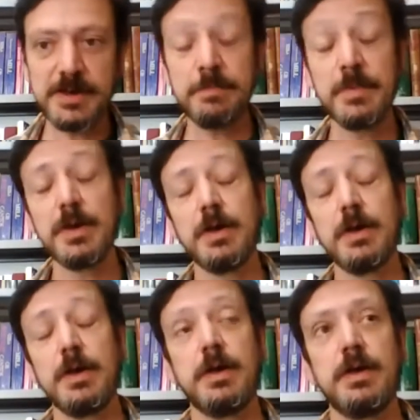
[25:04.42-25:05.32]
né?
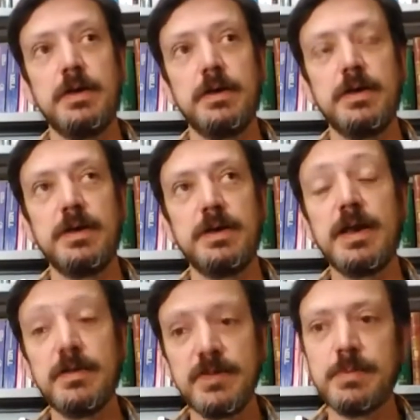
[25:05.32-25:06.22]
E,
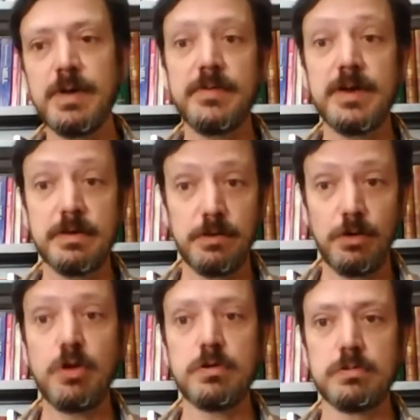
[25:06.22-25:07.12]
e ela vem da palavra
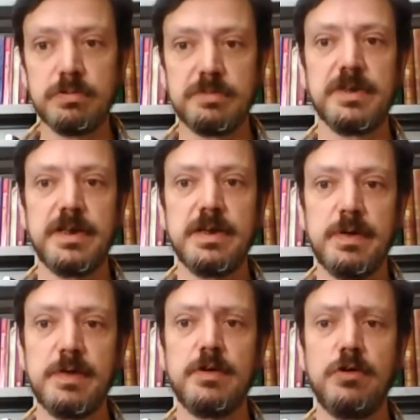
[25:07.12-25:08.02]
logos, né? E a
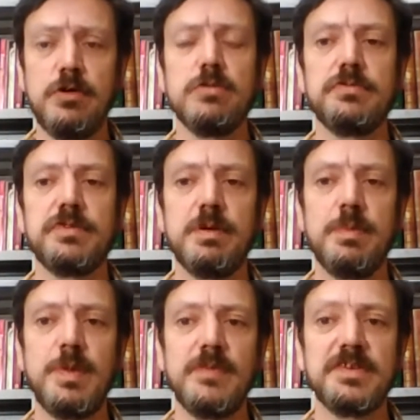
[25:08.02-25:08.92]
palavra logos é
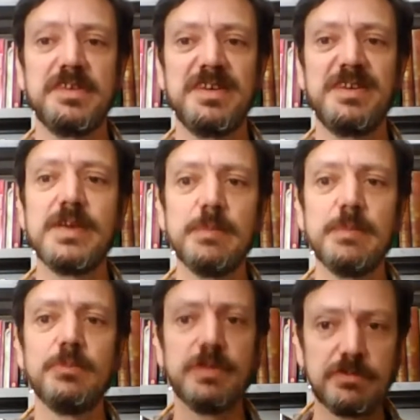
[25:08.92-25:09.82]
uma palavra que significa
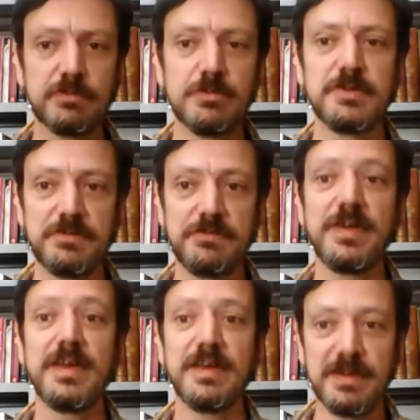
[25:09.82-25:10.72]
muitas coisas
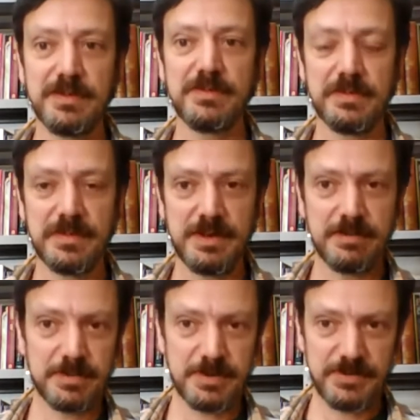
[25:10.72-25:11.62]
diferentes, né?
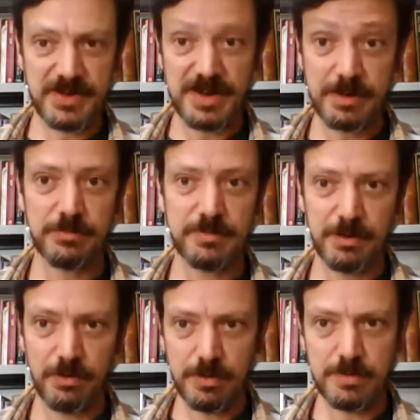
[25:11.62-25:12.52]
Quando a gente quer traduzir
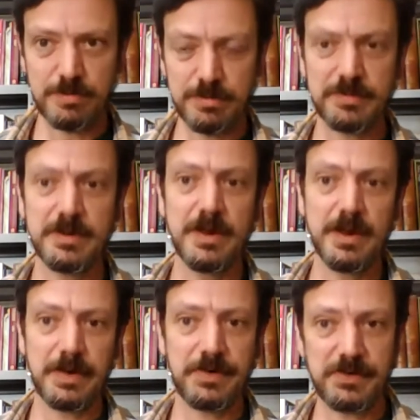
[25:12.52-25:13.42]
logos,
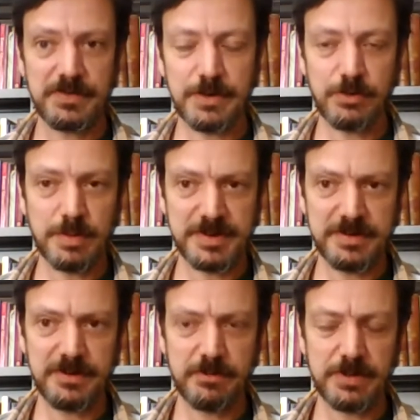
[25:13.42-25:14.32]
a gente tem que tomar
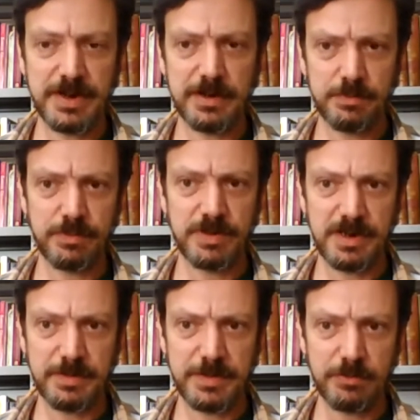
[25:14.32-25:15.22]
bastante cuidado
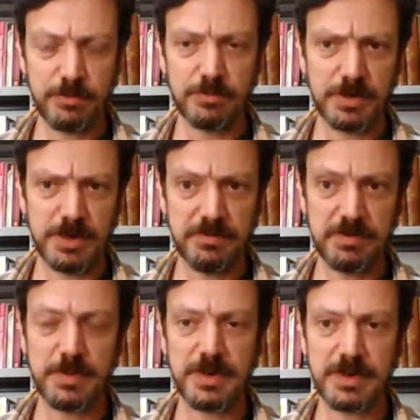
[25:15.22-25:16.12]
porque dependendo do
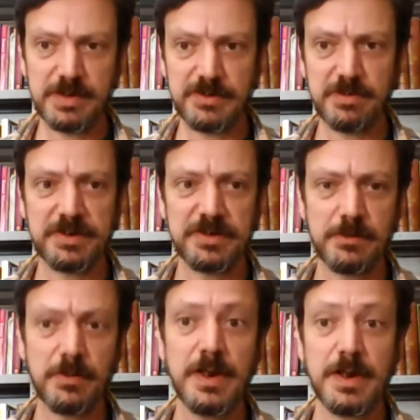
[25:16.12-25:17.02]
contexto, dependendo da
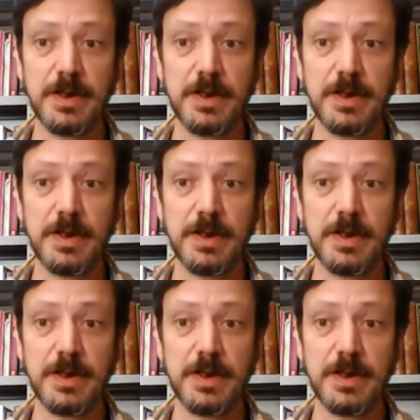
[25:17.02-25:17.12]
situação,